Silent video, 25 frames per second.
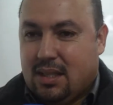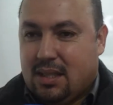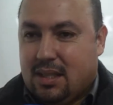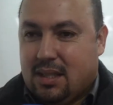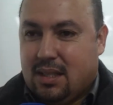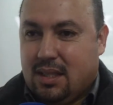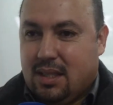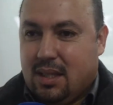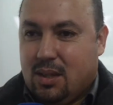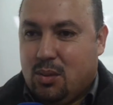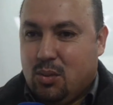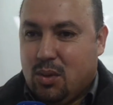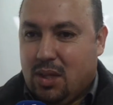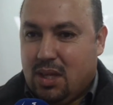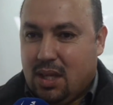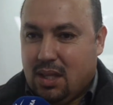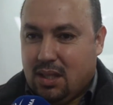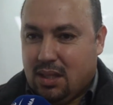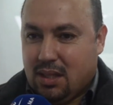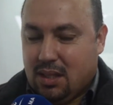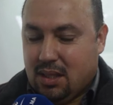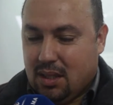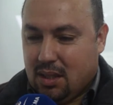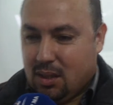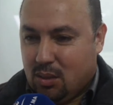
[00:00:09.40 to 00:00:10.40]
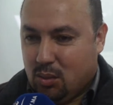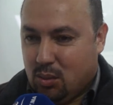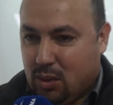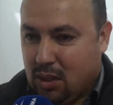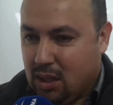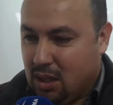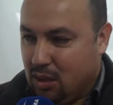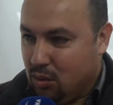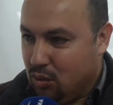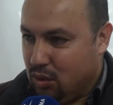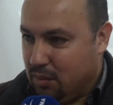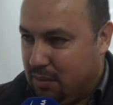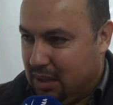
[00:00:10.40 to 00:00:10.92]
اولا هو
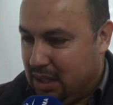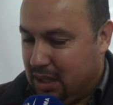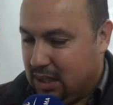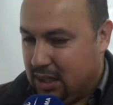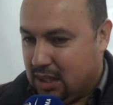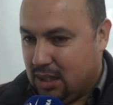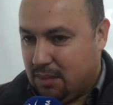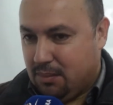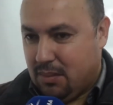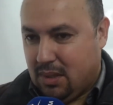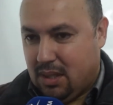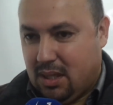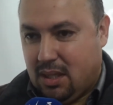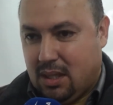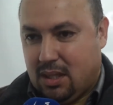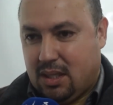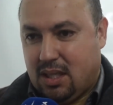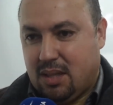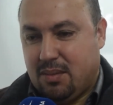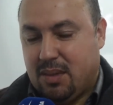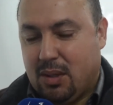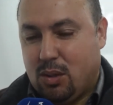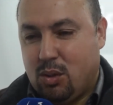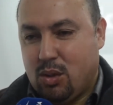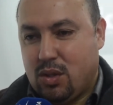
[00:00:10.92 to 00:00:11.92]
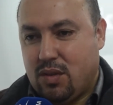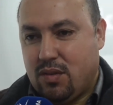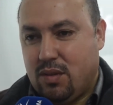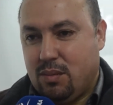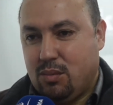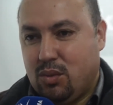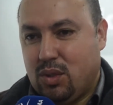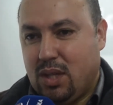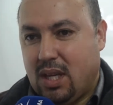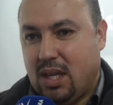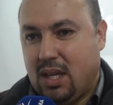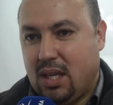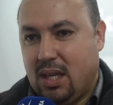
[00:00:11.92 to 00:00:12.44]
قانون الملكه كما قلت في
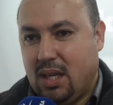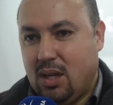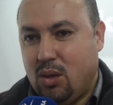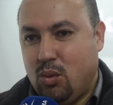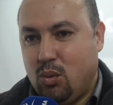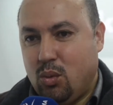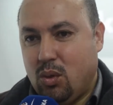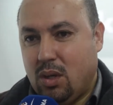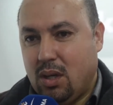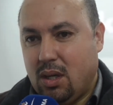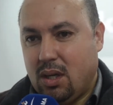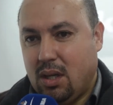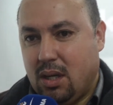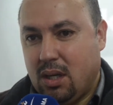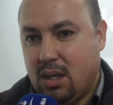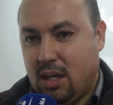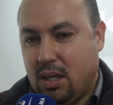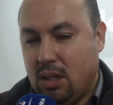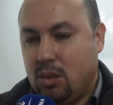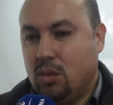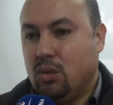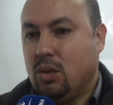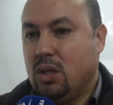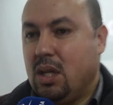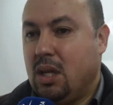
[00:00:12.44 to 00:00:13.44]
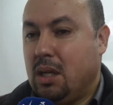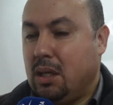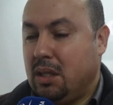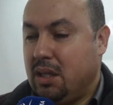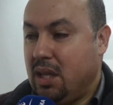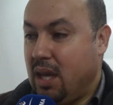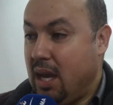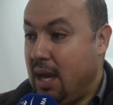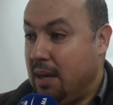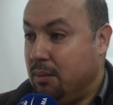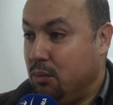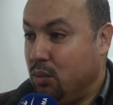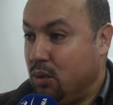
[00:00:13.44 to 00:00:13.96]
المداخله هو قانون
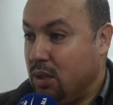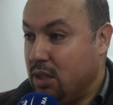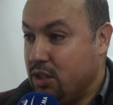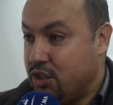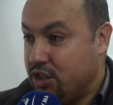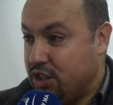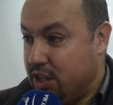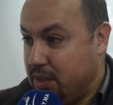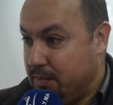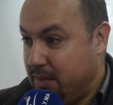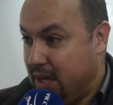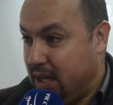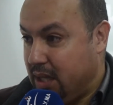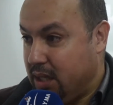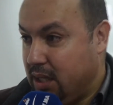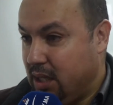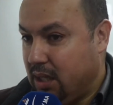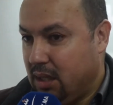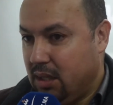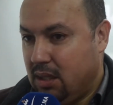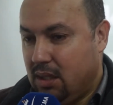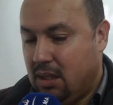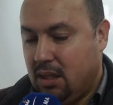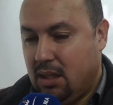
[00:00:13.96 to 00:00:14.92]
ذا حموله اجتماعيه